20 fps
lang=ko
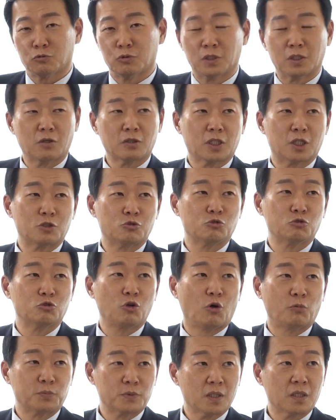주고 이런
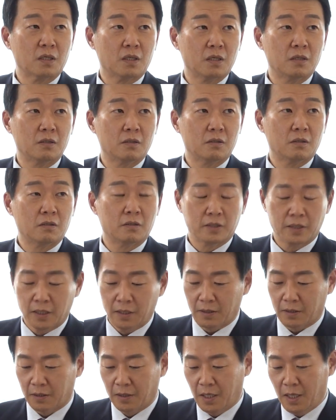기준도 없잖아요. 생길 수
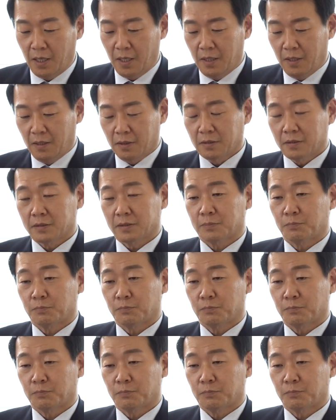있다. 예. 예.